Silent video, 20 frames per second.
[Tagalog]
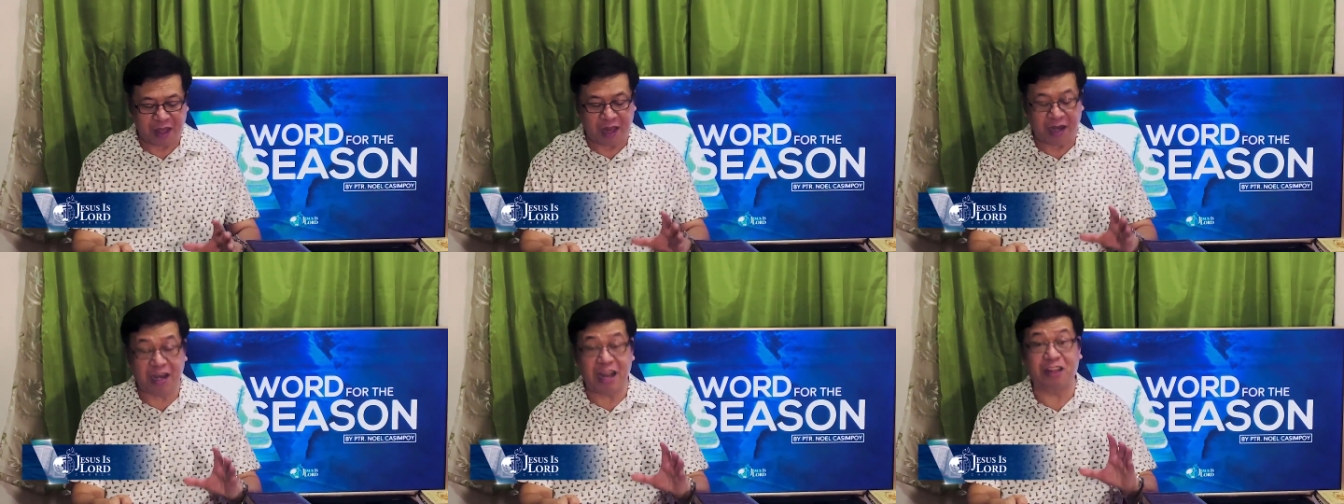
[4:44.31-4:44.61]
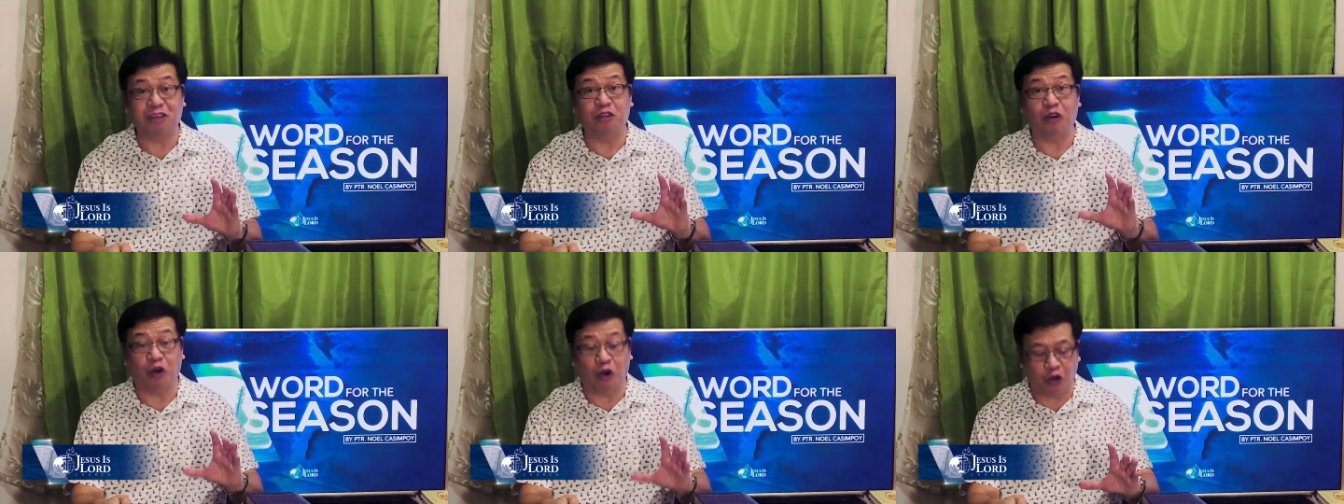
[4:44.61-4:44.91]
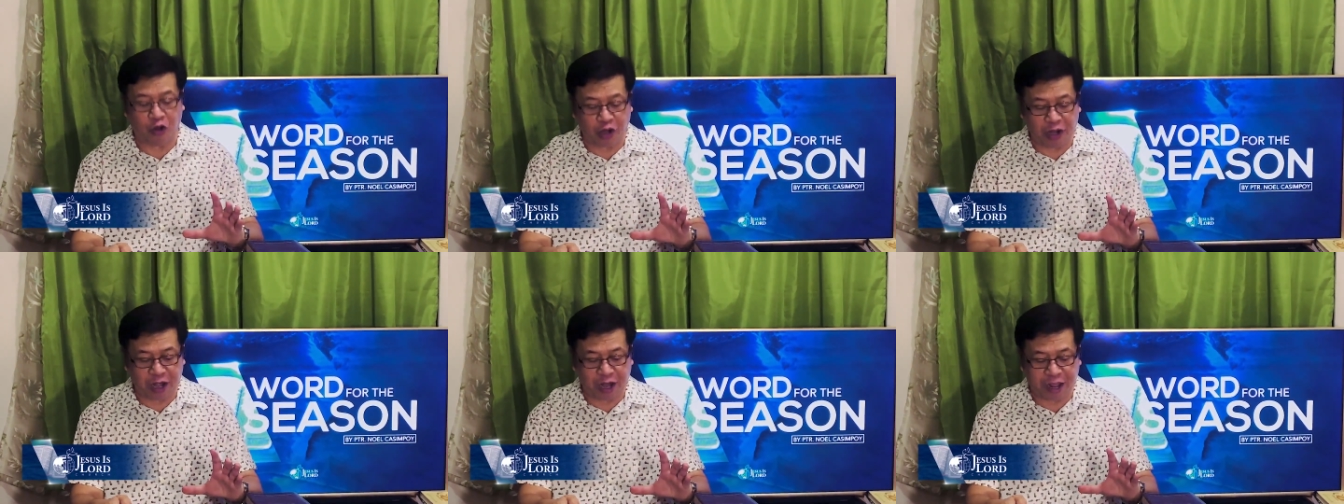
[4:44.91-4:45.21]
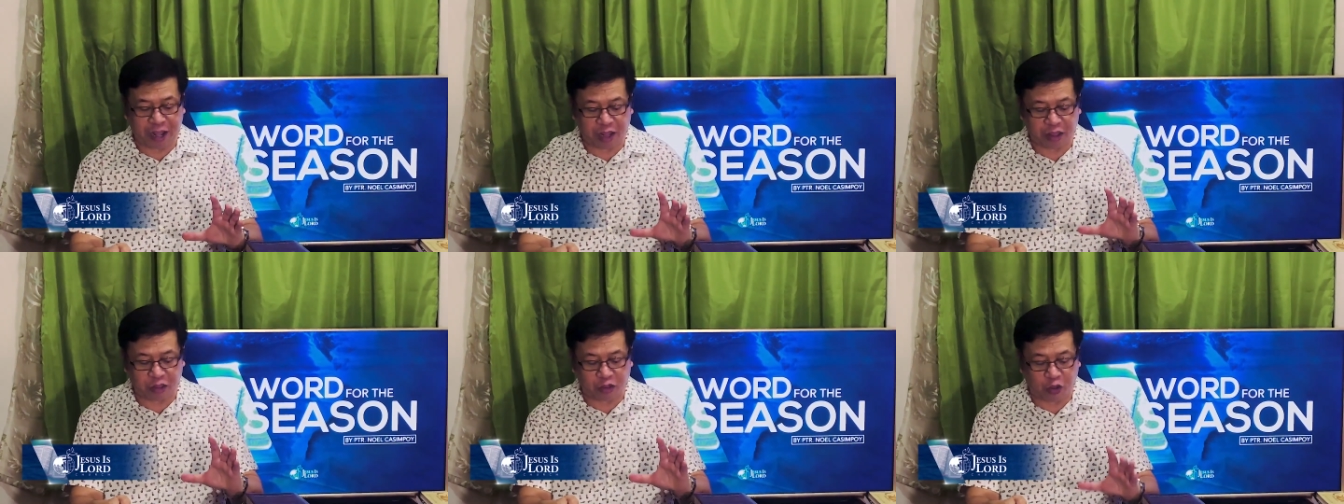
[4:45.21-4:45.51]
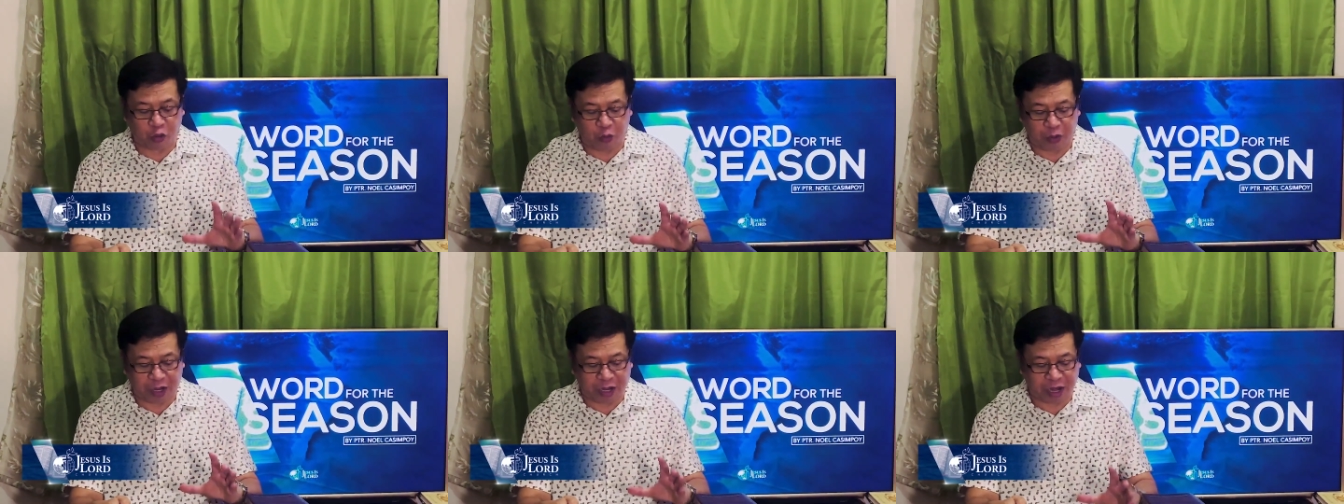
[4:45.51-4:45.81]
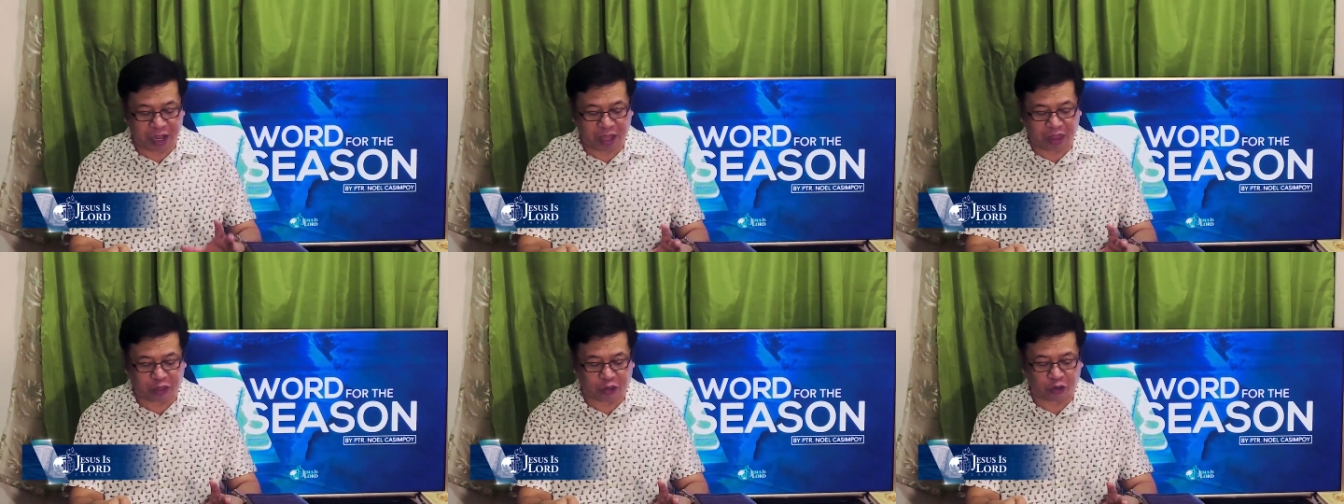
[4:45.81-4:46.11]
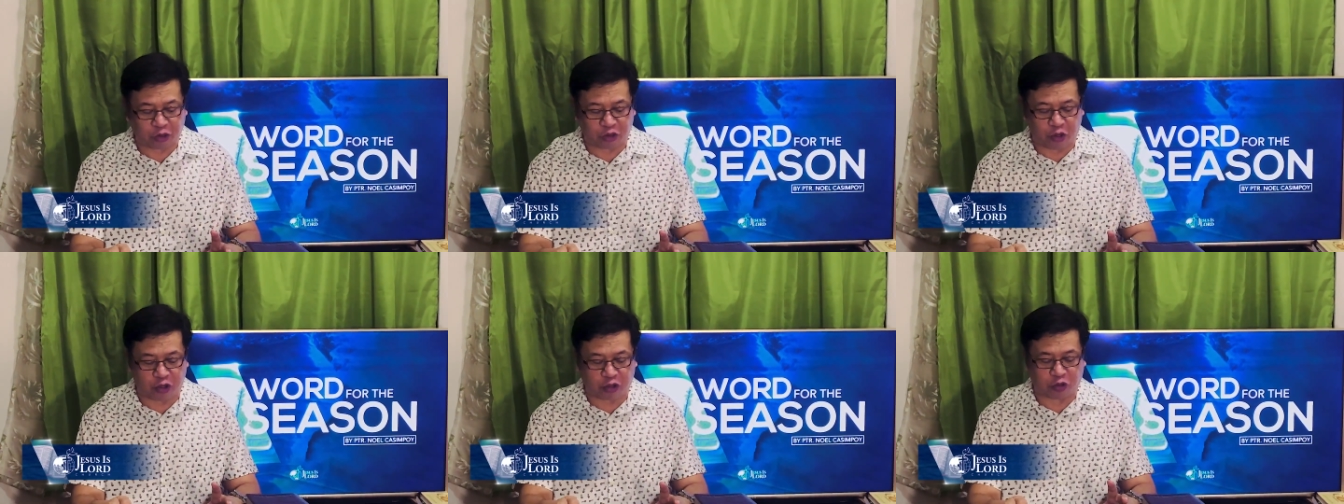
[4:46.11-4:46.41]
Not only do we need
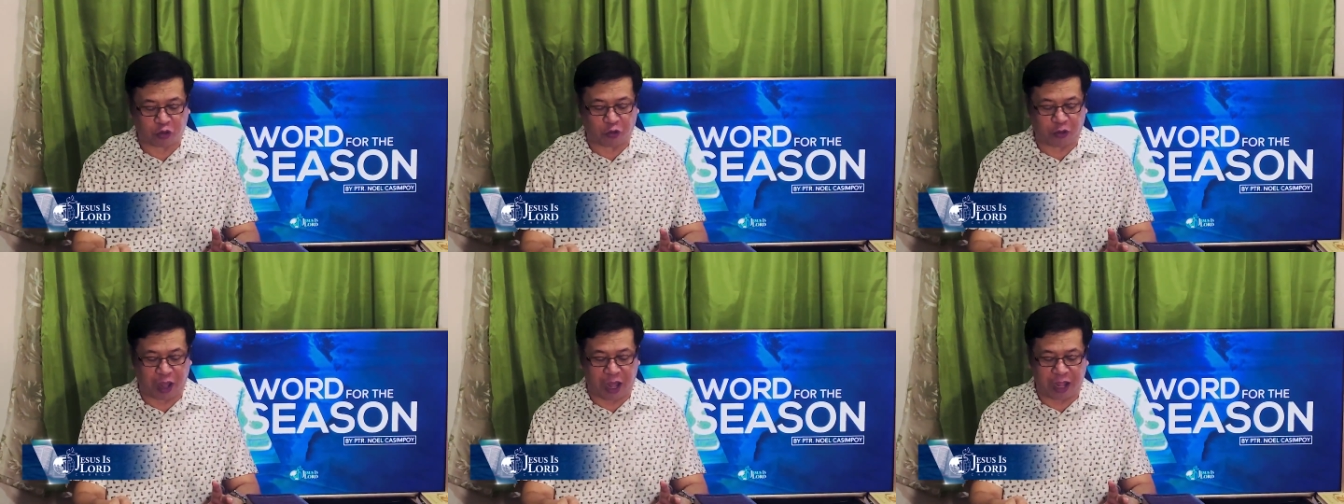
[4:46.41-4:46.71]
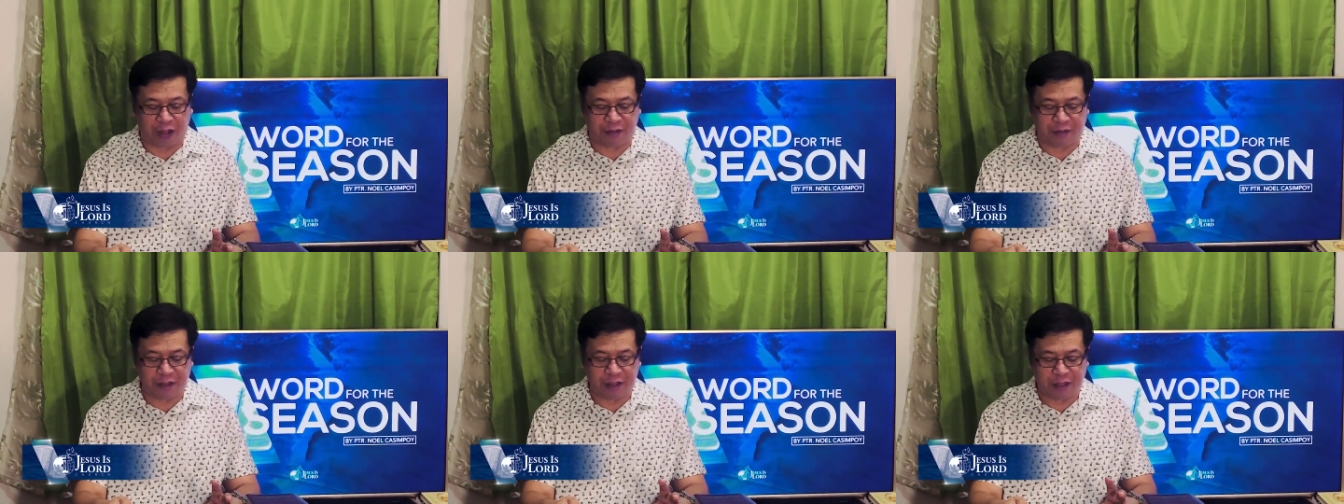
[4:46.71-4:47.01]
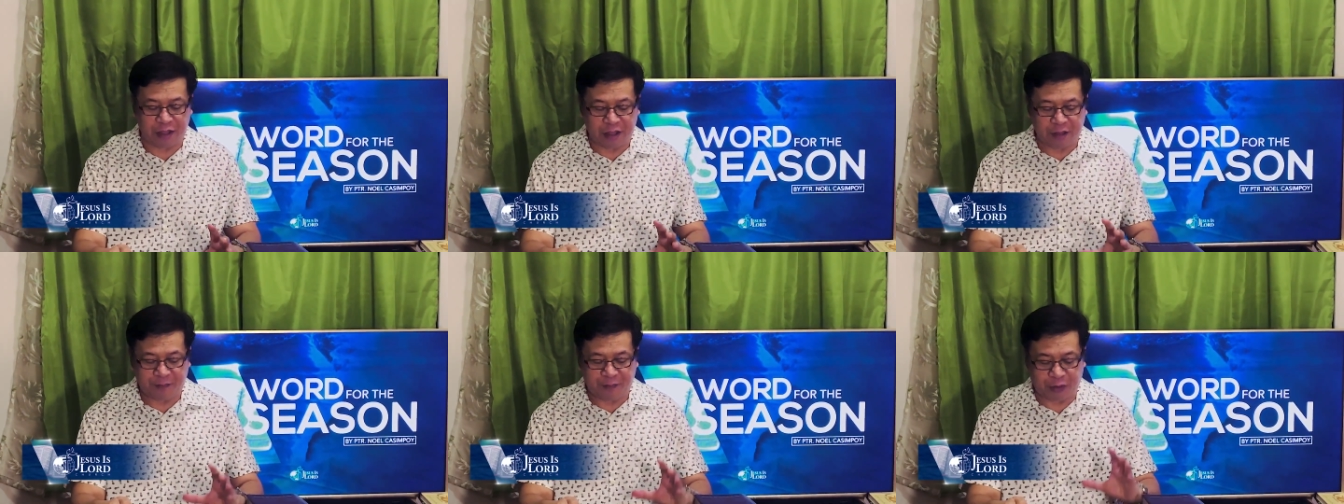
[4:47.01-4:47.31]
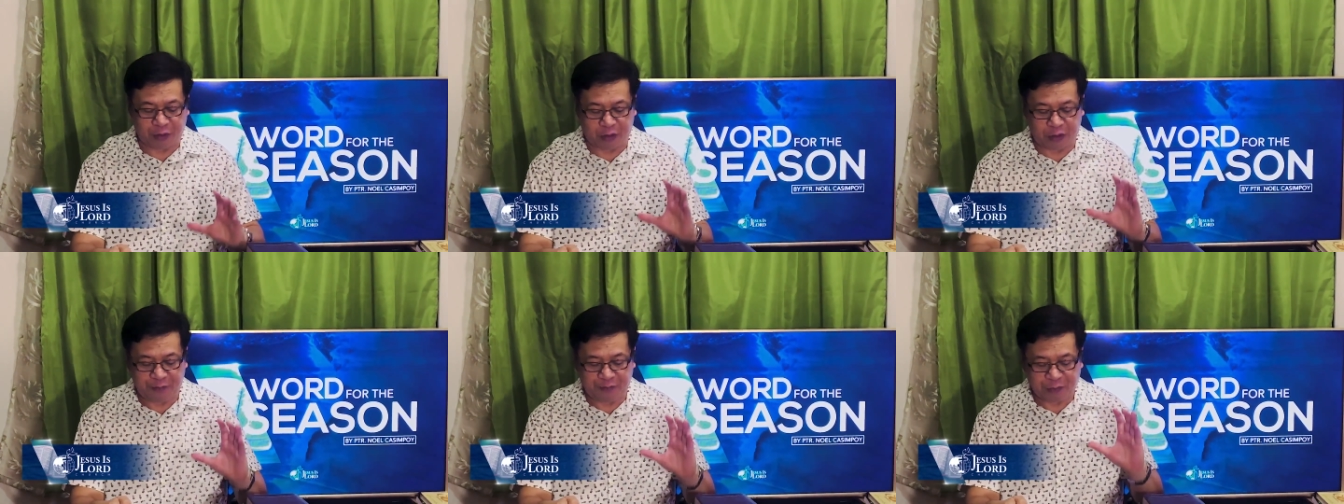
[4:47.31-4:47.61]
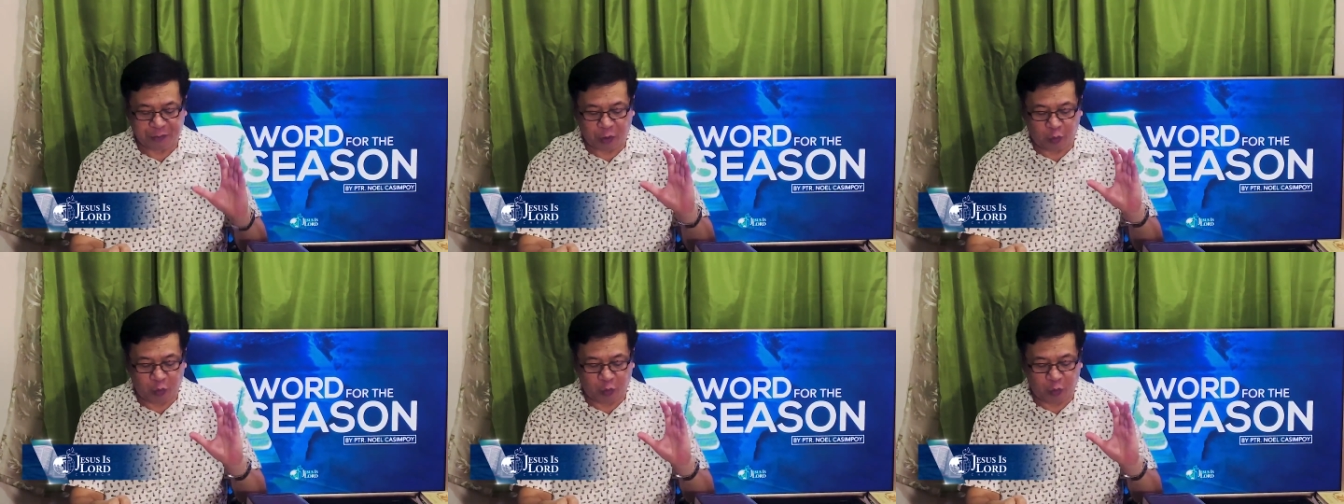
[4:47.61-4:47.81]
to talk to God, No?